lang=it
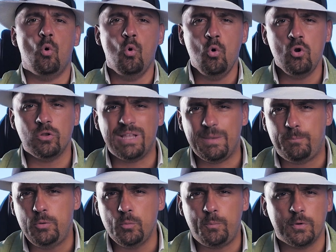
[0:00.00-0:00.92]
uno dei
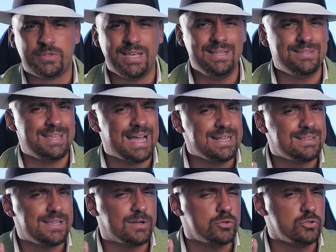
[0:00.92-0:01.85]
più potenti
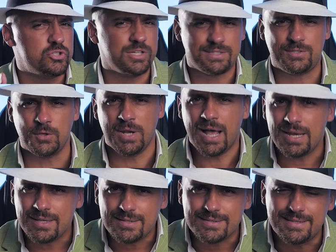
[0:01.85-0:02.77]

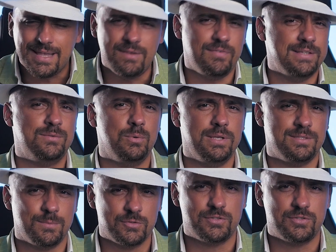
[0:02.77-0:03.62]
anticoncezionali del XXI